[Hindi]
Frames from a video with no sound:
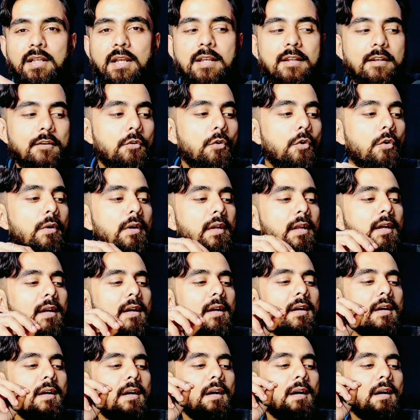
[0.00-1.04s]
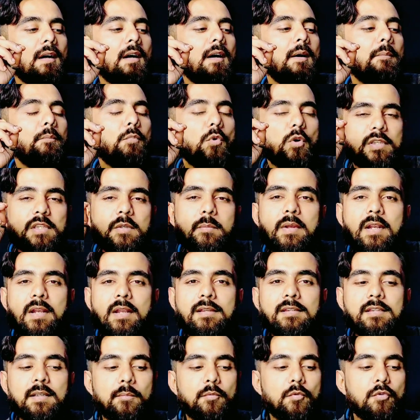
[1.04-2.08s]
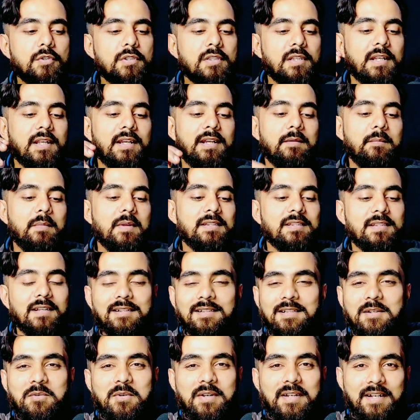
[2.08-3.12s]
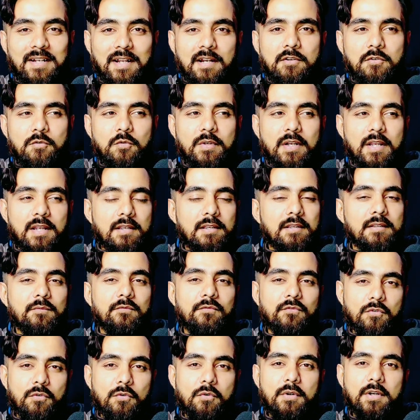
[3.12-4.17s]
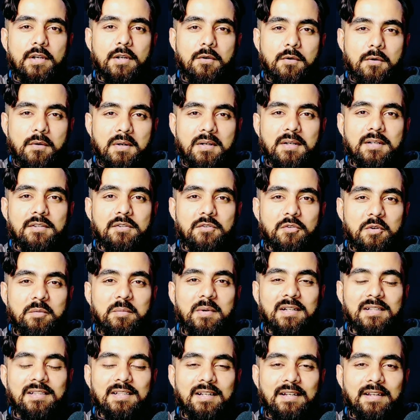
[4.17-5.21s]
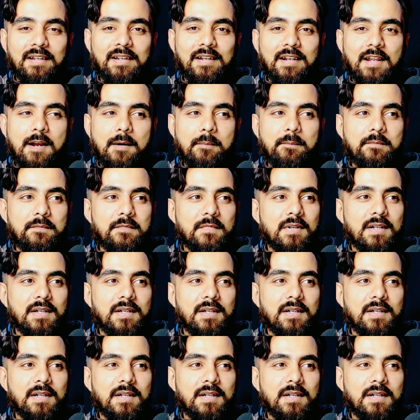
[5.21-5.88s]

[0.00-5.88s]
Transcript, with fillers: है रिकॉर्ड पॉसिबल है सब कुछ लेकिन मैं चाहता हूँ कि ना टूटे वो रिकॉर्ड शोएब अख्तर के नाम